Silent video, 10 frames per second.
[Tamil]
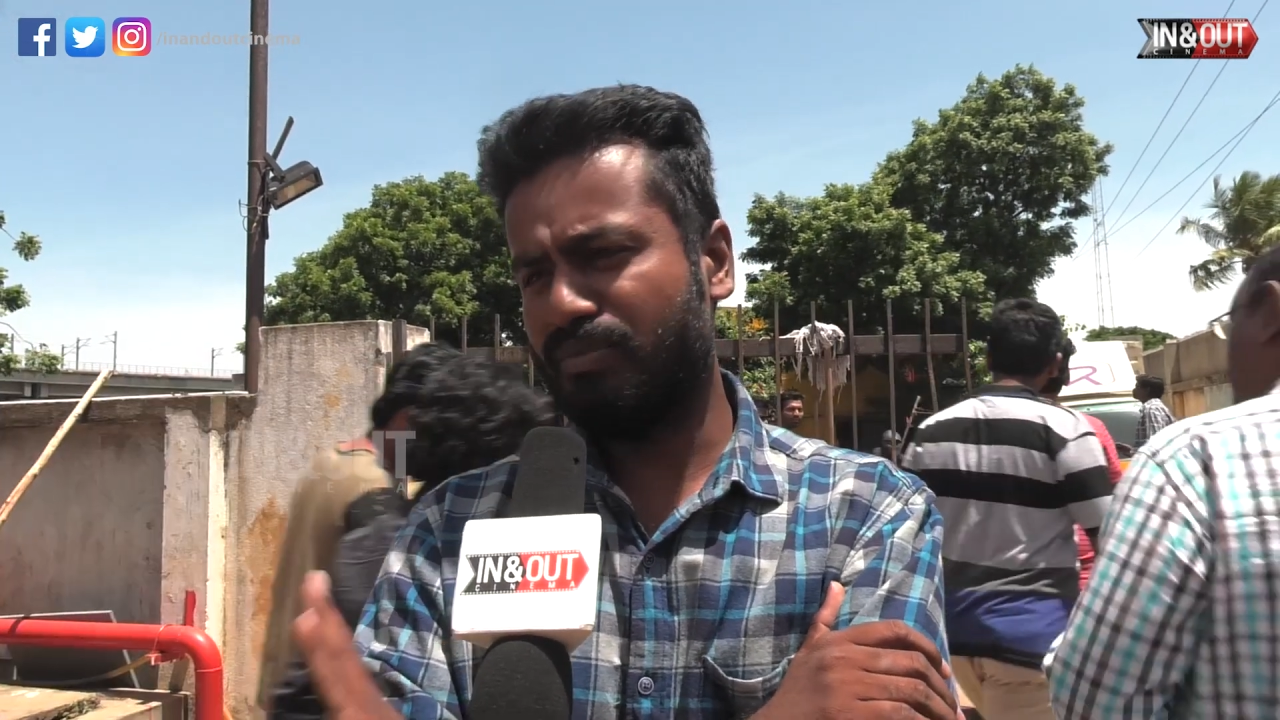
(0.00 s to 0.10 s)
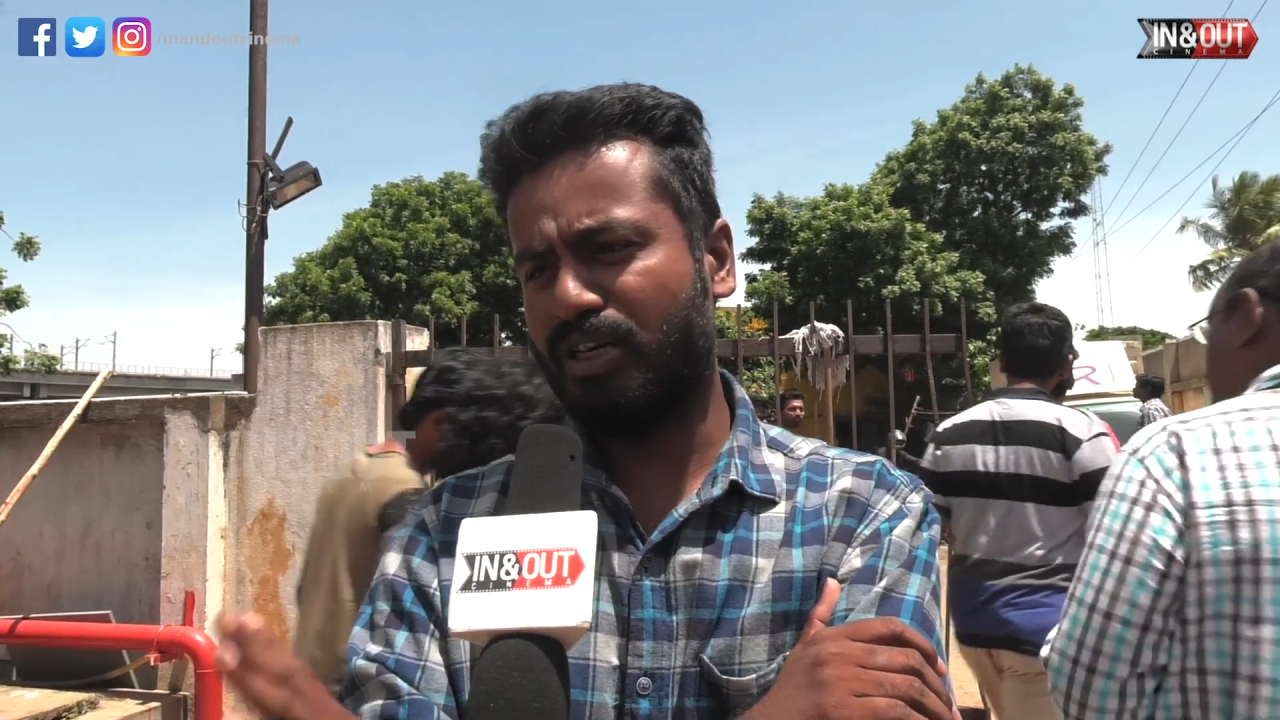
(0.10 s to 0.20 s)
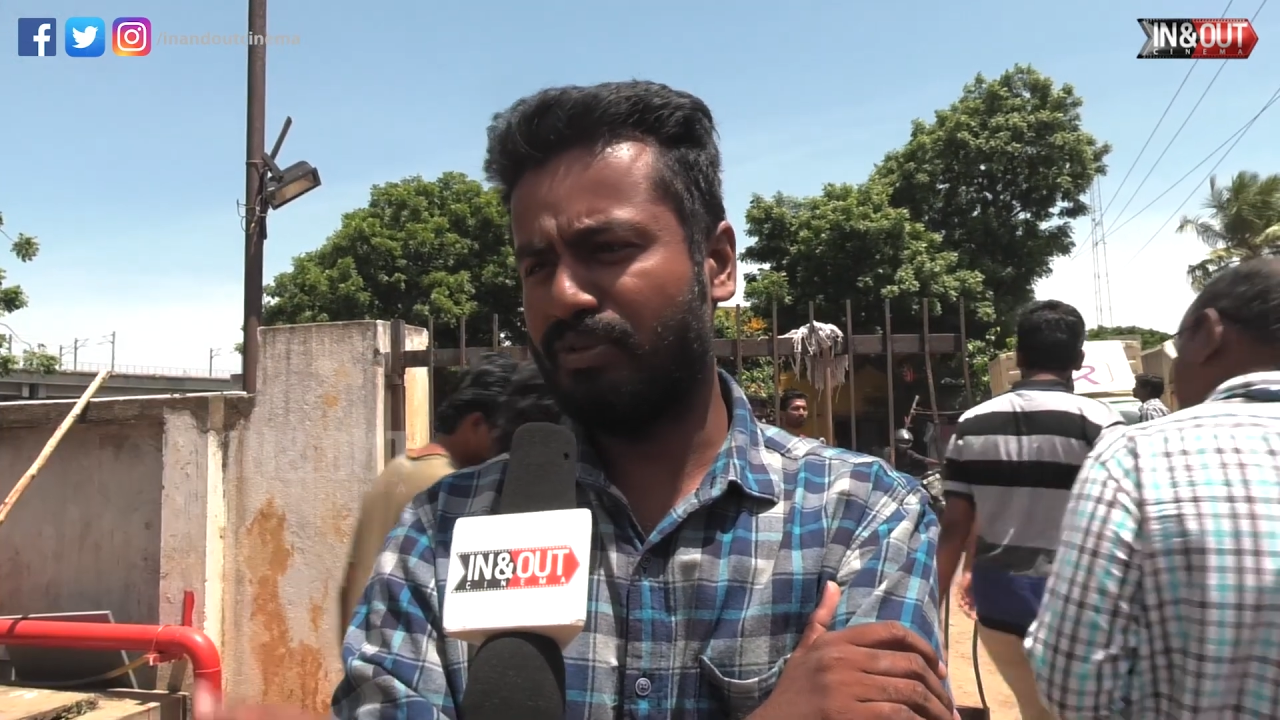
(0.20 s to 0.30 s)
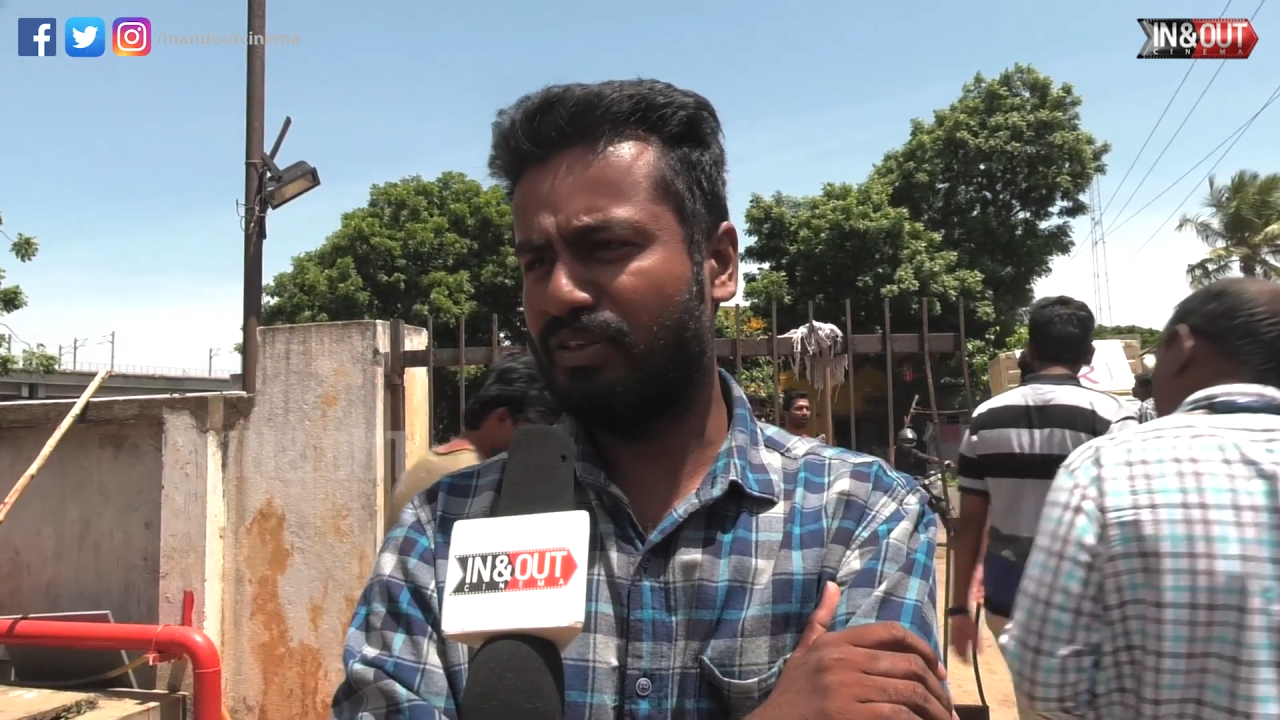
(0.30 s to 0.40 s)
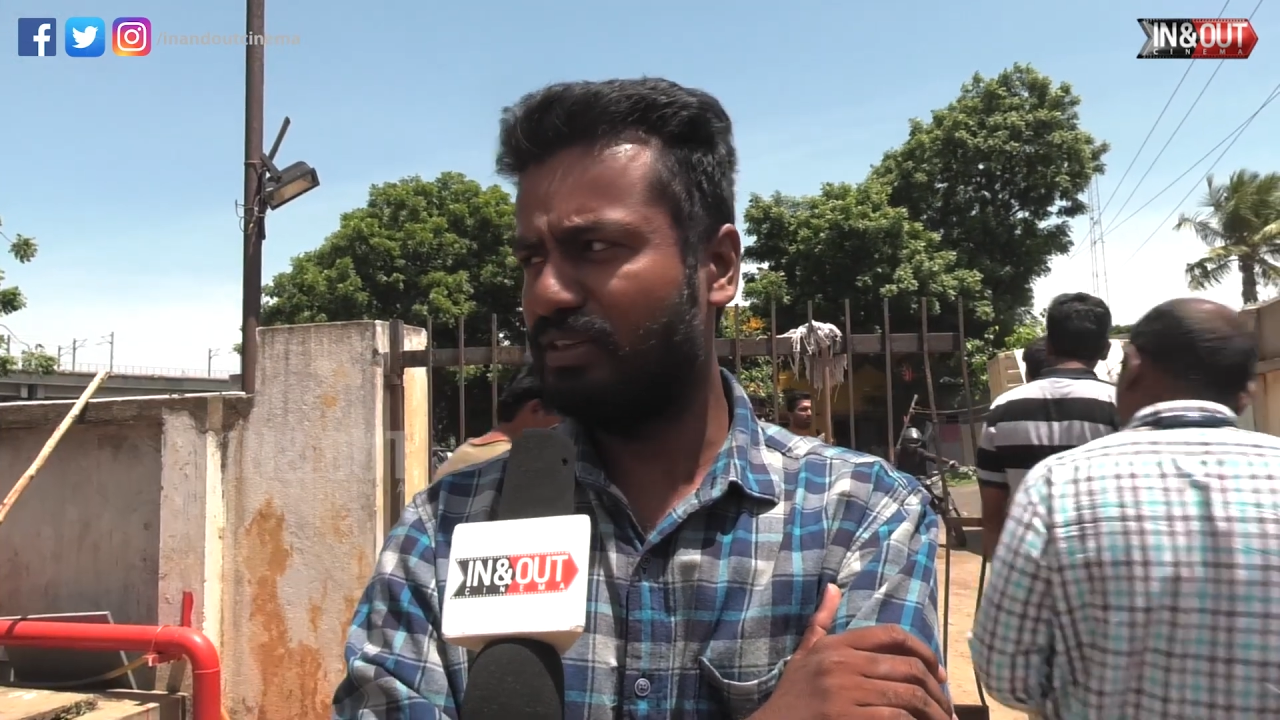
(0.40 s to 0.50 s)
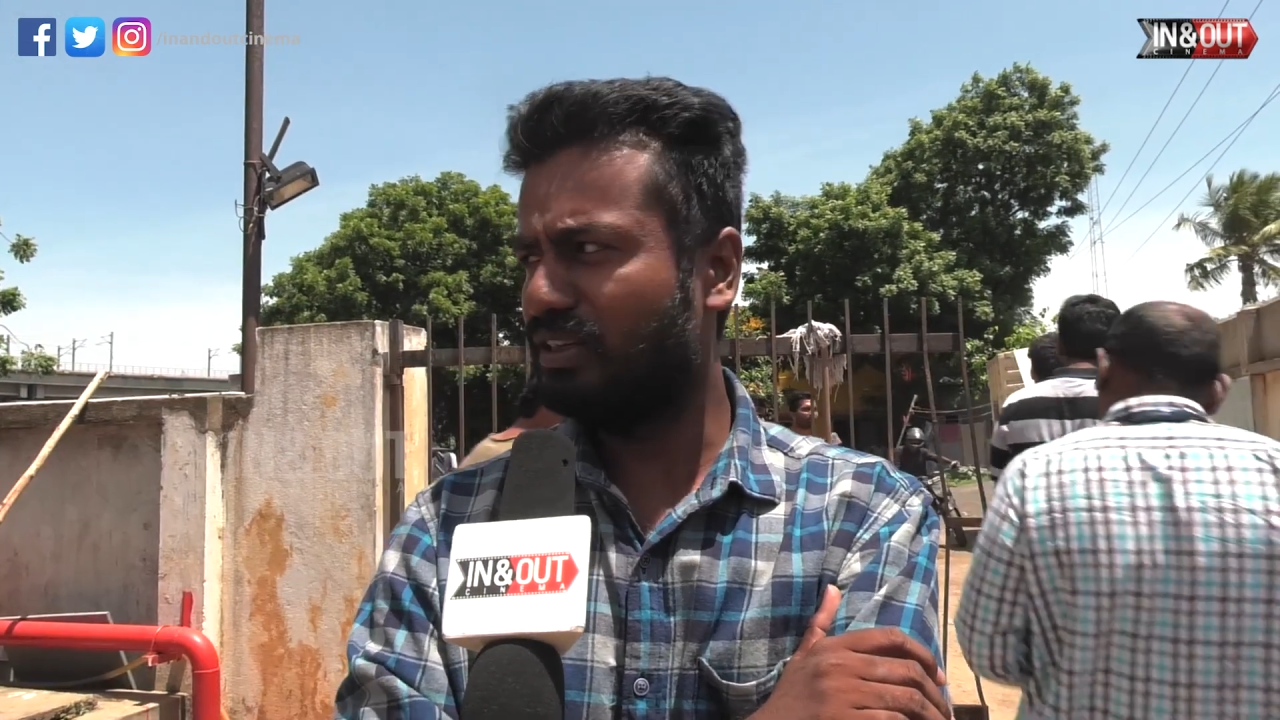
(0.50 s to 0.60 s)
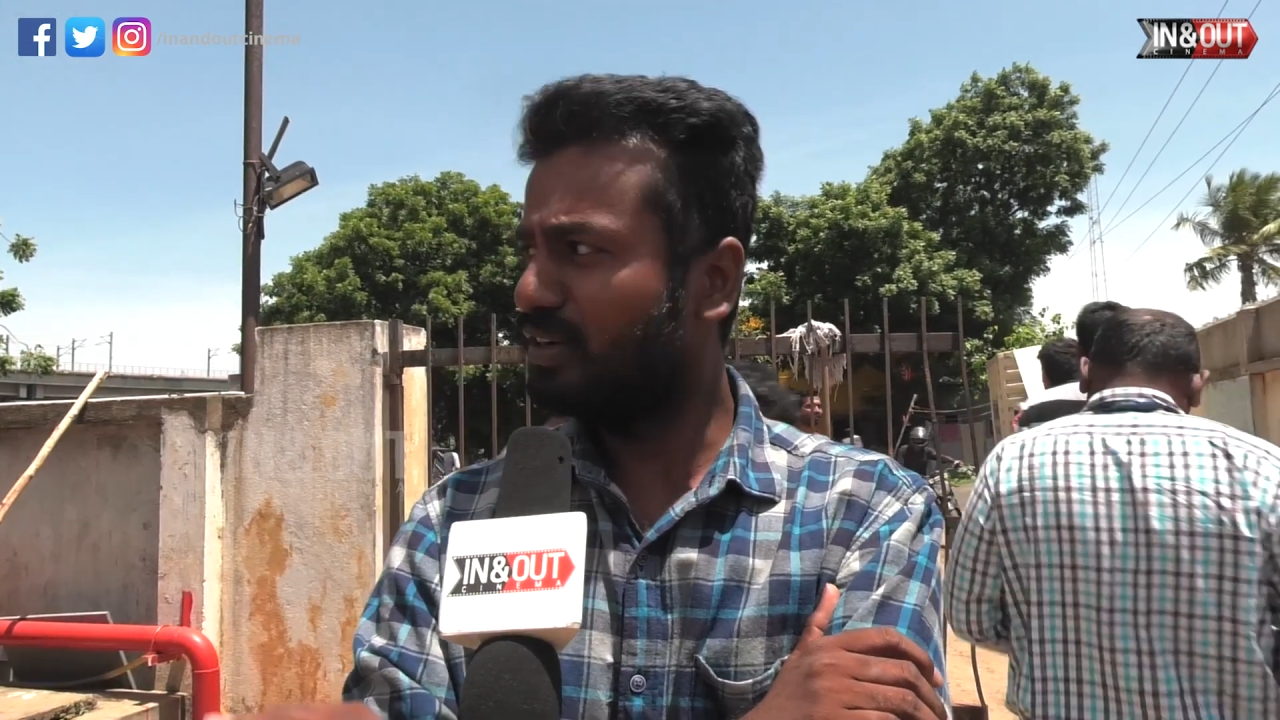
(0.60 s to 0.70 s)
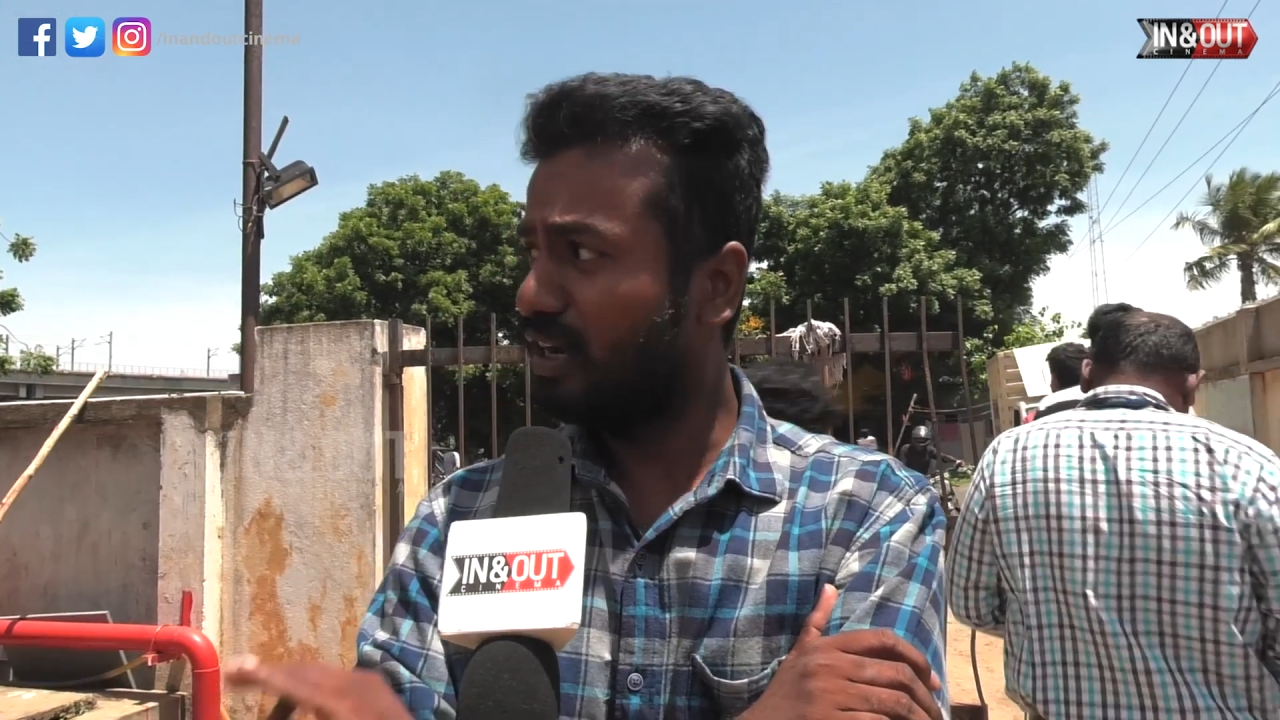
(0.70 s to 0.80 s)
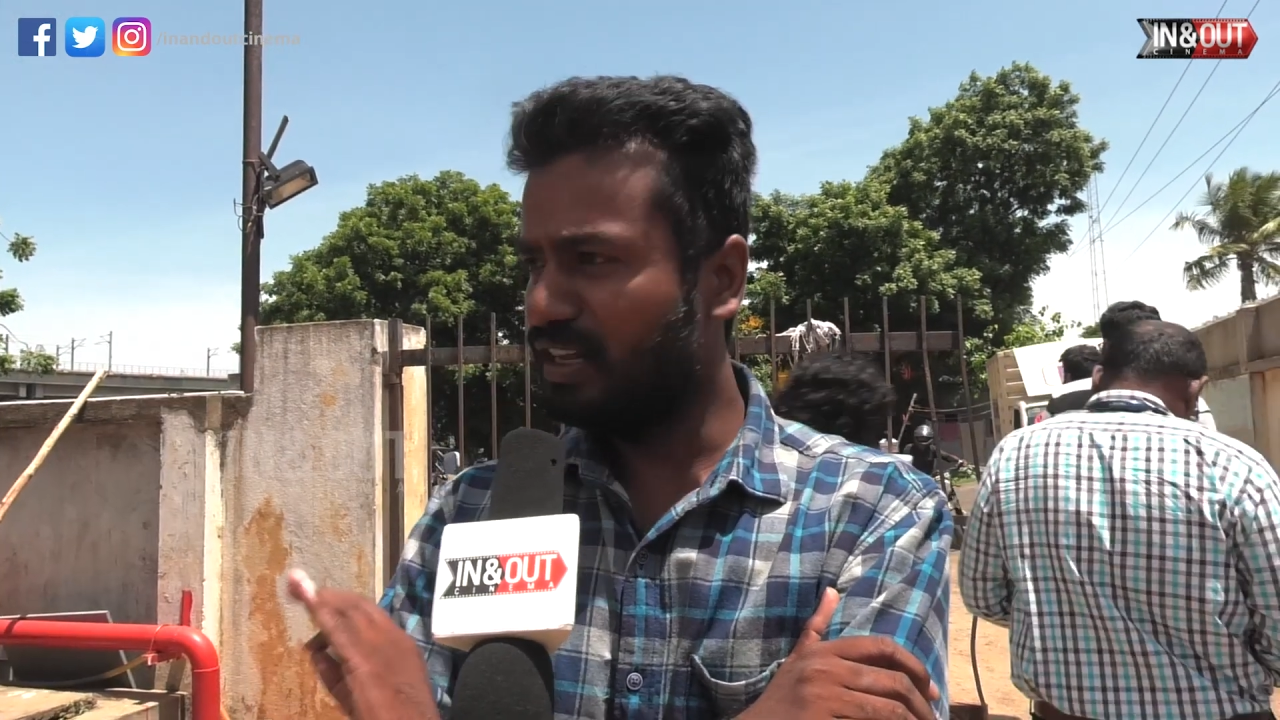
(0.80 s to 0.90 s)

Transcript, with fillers: கம்பேர் பண்ணக்கூடாது